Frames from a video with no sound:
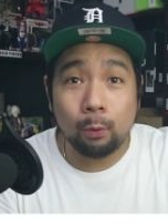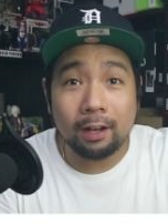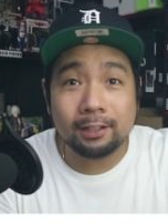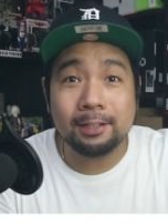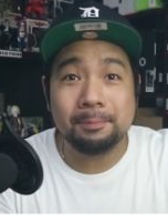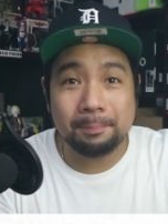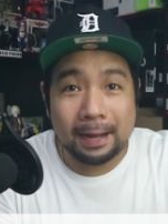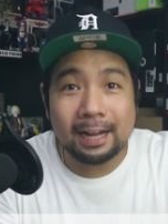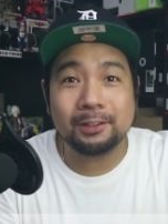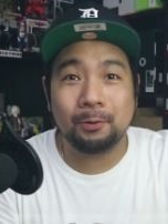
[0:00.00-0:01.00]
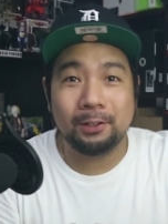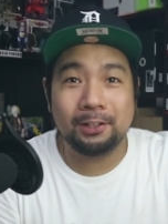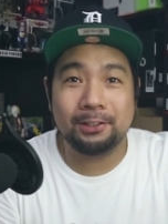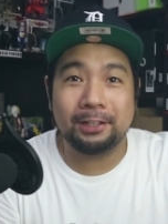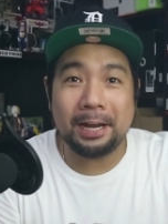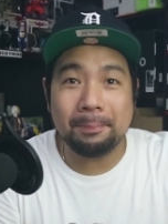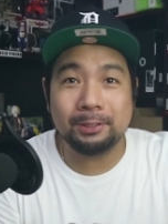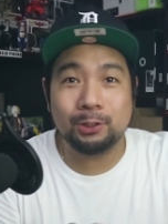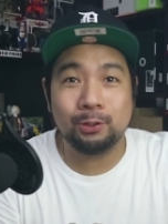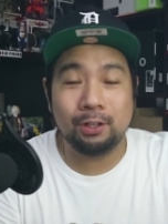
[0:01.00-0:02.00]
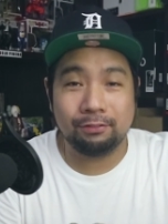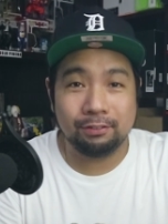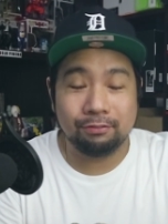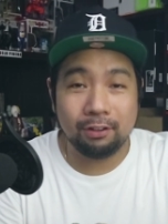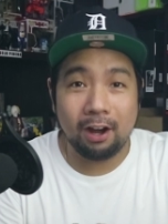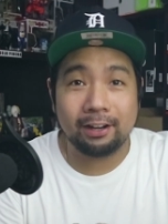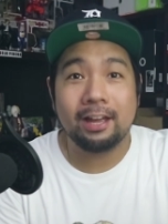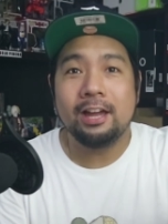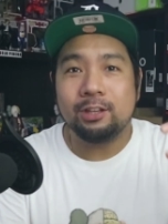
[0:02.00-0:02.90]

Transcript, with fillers: Welcome back to another episode of the vlog.